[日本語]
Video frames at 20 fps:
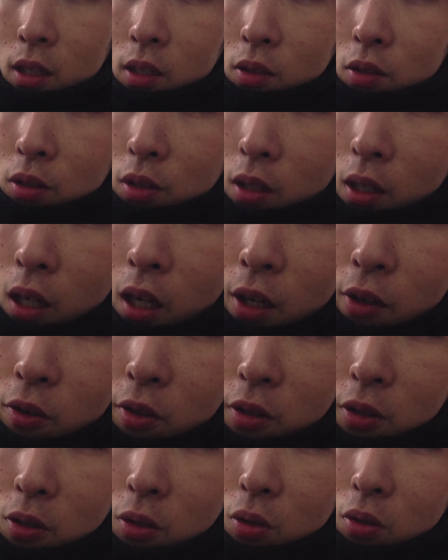そしたら
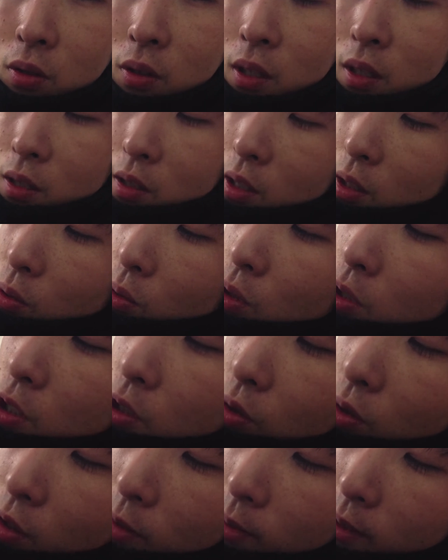
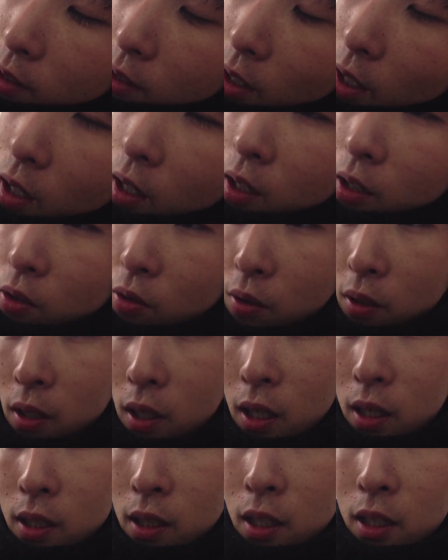iOS6.01 と出ますね。これ
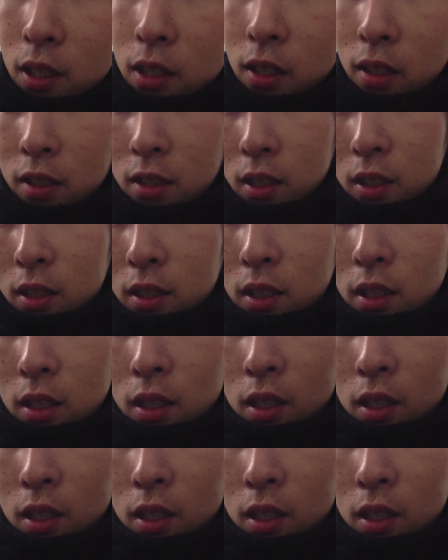が新しいやつです。